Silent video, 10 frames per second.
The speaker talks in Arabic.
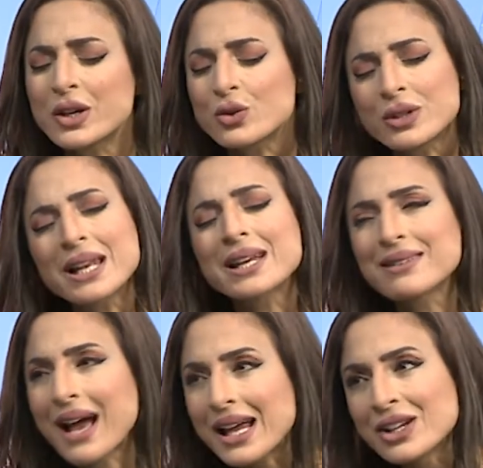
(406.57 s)
أن هنالك
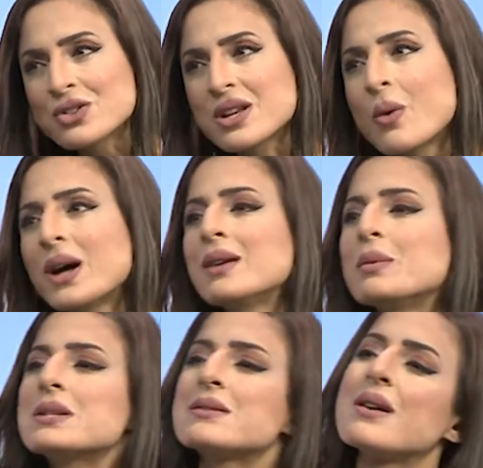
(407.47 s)
تحيز أو عدم
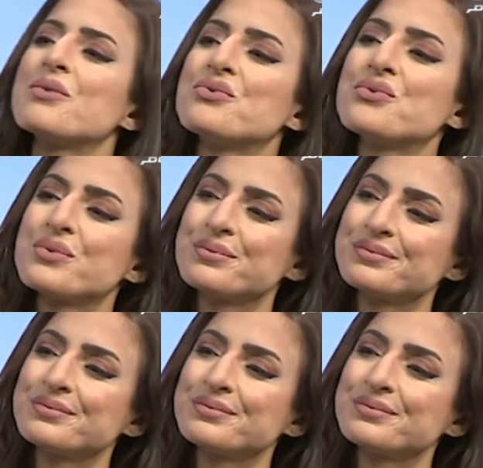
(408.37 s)
إنصاف؟